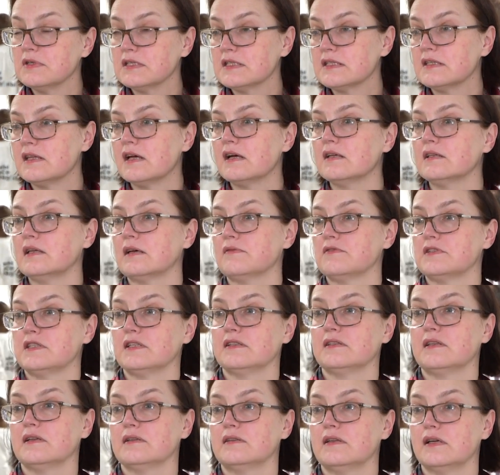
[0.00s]
места. Нам
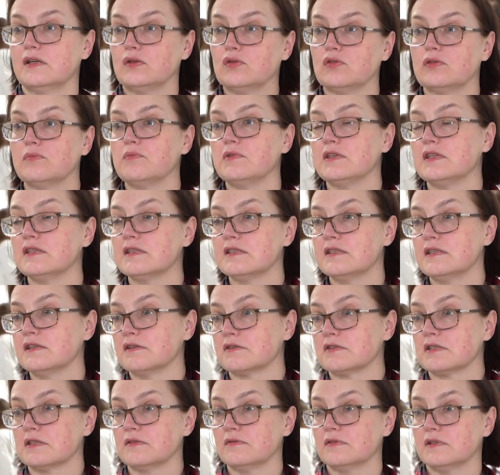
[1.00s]
всегда дает
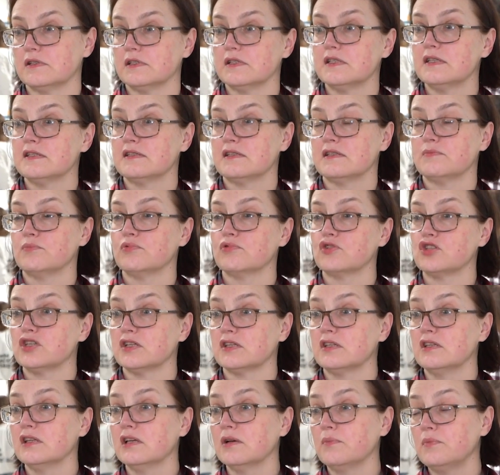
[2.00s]
министерство 10
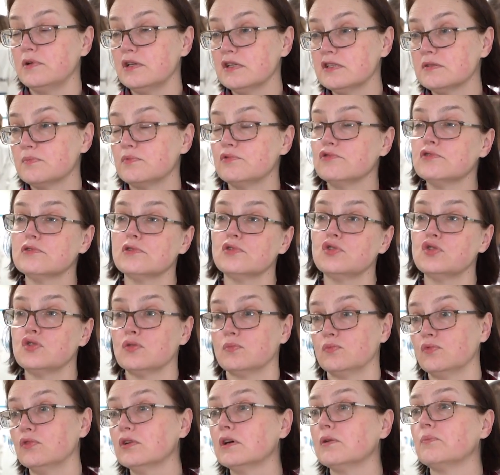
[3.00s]
бюджетных плюс, плюс еще
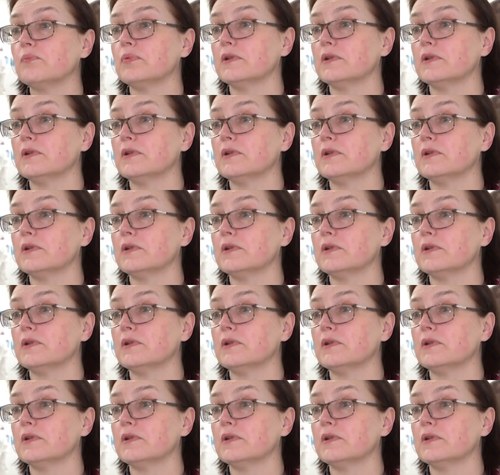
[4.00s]
много